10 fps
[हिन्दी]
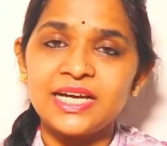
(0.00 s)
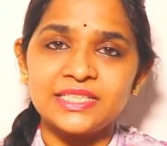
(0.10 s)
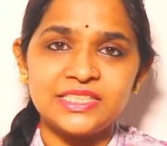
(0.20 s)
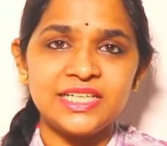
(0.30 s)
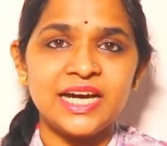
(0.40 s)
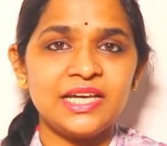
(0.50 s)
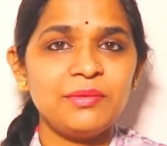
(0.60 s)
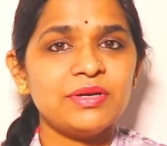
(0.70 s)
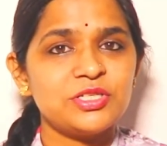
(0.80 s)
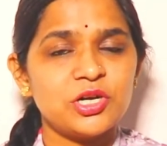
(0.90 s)
कच्ची घानी
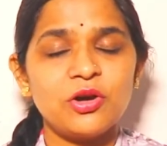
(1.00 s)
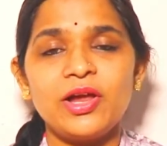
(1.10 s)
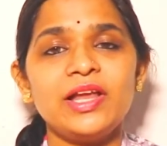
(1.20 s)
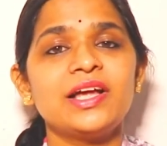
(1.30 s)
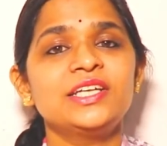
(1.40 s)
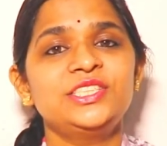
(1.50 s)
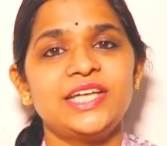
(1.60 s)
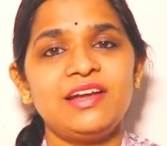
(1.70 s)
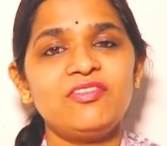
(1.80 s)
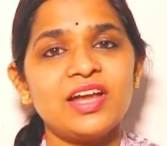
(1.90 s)
मस्टर्ड ऑयल का
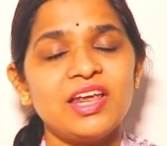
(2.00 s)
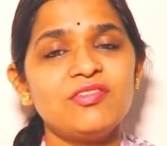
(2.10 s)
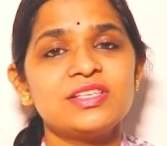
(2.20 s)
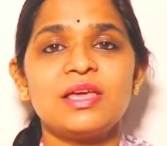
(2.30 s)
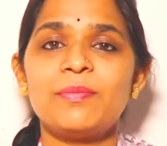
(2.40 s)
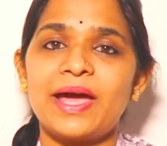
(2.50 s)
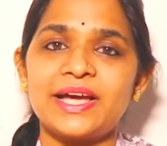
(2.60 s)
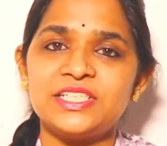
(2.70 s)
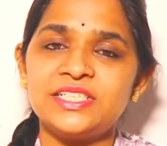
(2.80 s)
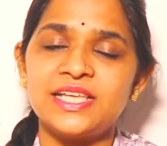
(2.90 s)
शेल्फ लाइफ इसकी
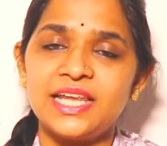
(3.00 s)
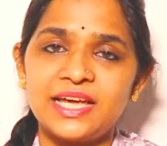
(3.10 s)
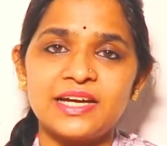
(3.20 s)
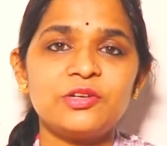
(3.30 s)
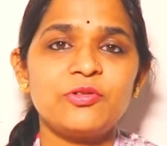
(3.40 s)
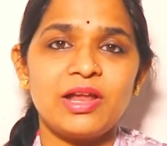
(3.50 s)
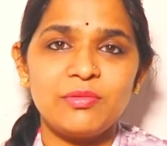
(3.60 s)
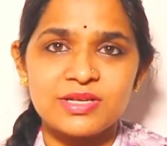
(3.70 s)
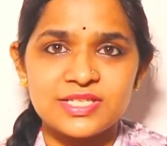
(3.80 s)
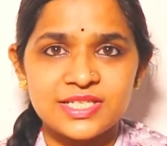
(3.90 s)
पैकेजिंग से लेकर
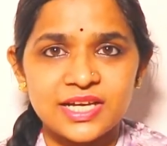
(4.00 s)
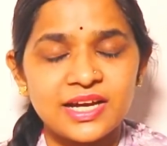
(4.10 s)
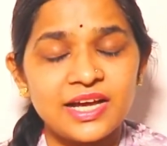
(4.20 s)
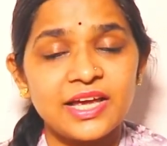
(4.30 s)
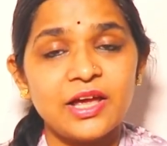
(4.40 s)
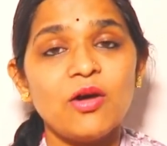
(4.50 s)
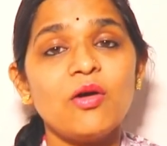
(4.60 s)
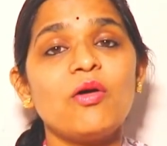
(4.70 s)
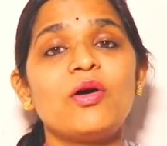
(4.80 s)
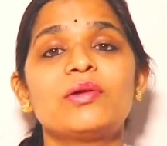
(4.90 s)
ट्वेल्व मंथ तक का है
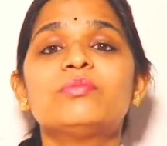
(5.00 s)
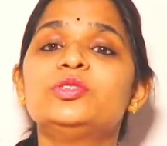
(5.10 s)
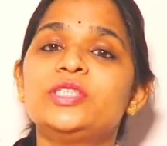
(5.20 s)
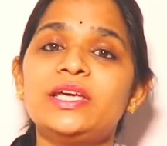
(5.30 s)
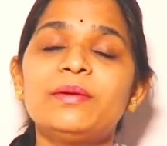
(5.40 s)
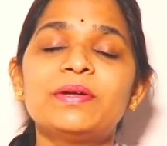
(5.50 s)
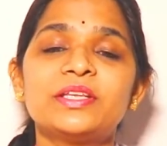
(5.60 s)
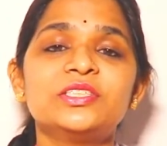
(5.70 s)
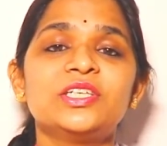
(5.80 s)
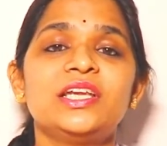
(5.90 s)
और मुझे ये
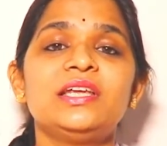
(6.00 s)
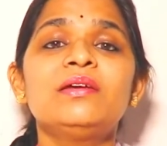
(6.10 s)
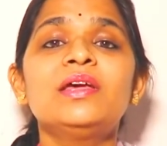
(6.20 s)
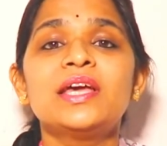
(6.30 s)
पतंजलि